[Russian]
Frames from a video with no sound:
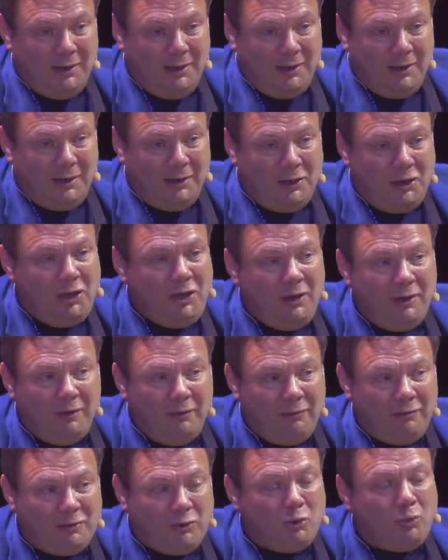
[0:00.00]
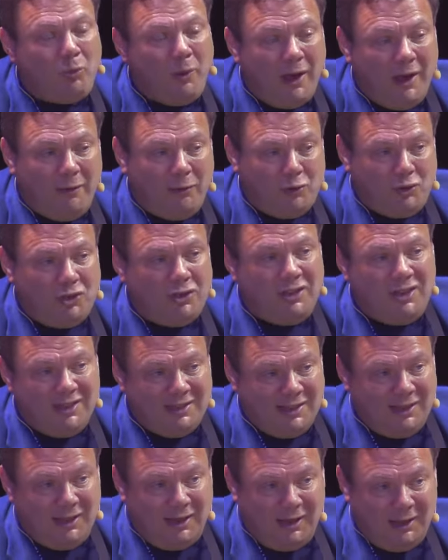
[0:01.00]
э, не вступая в очень
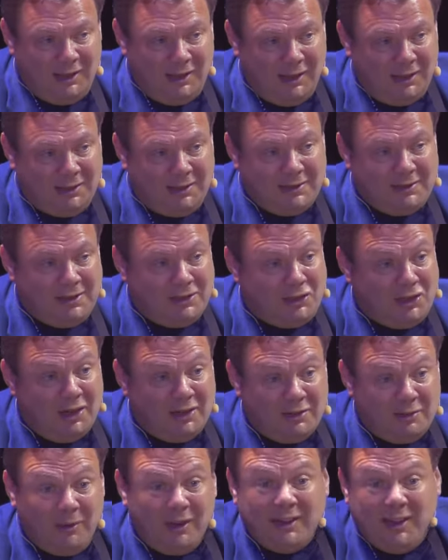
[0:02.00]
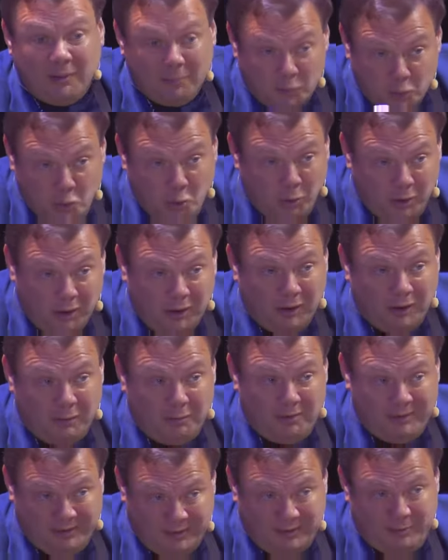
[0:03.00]
тесные контакты с начальством. Хотя многие
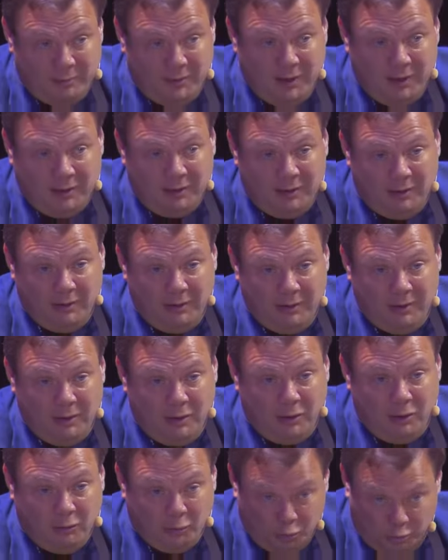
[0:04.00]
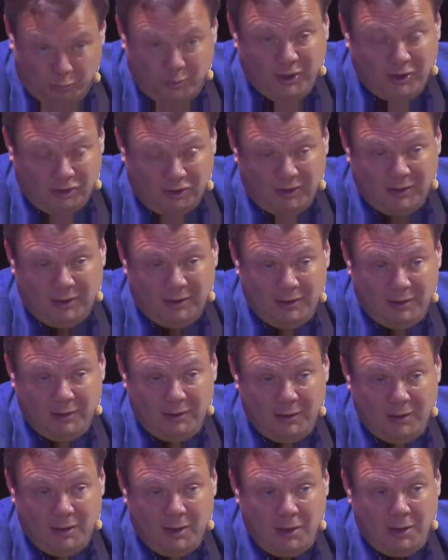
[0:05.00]
бизнесмены и успешные,
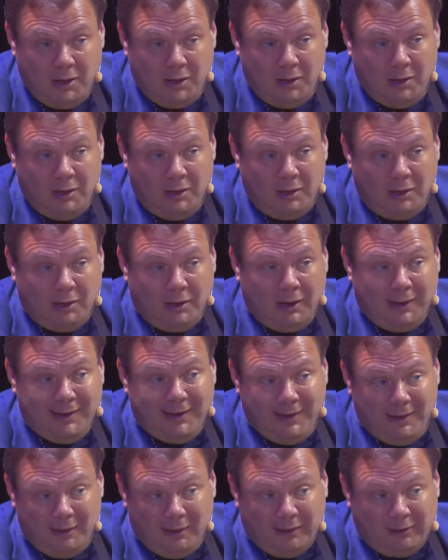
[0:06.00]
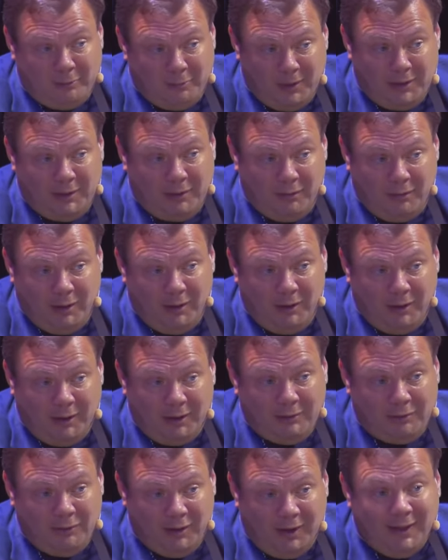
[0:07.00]
они рассматривали
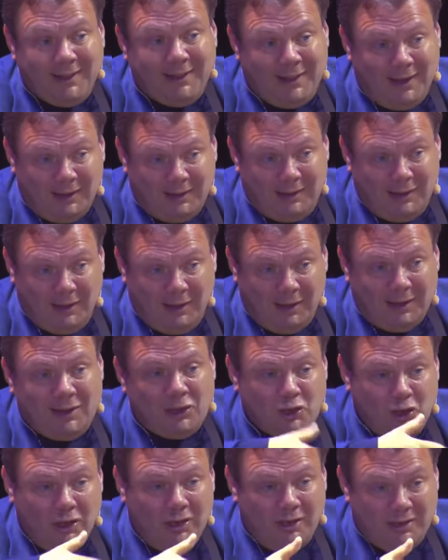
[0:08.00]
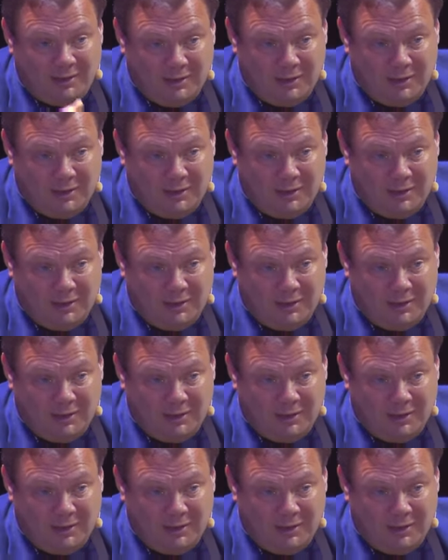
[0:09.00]
свои контакты и отношения